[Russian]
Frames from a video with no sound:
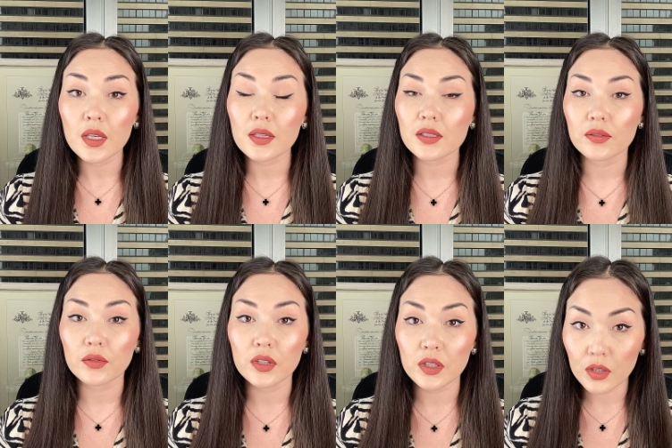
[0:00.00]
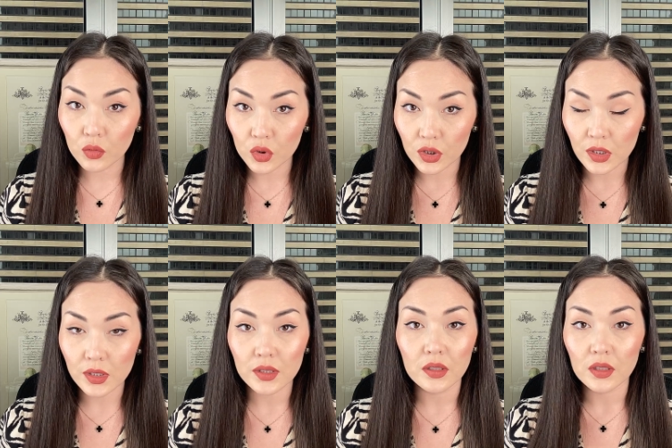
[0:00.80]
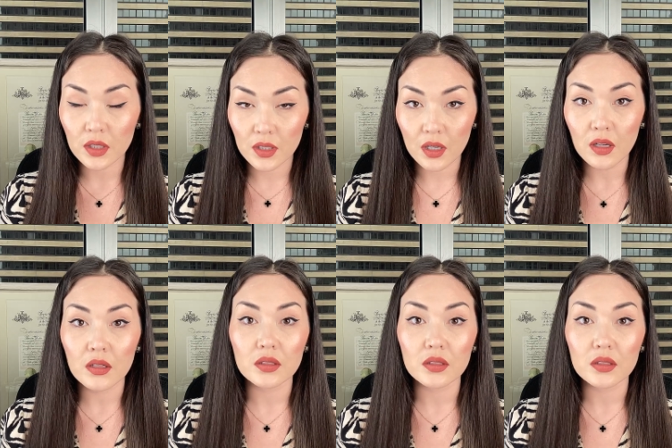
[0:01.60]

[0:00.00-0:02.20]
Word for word: если вы не учились ни дня,